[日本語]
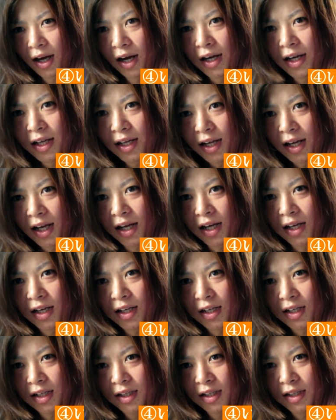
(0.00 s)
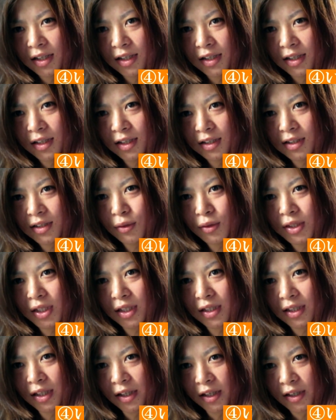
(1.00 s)
あれが、いち
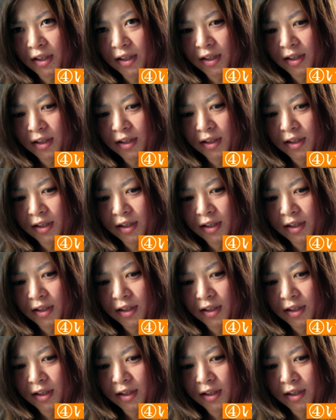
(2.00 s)
ごちゃんだ。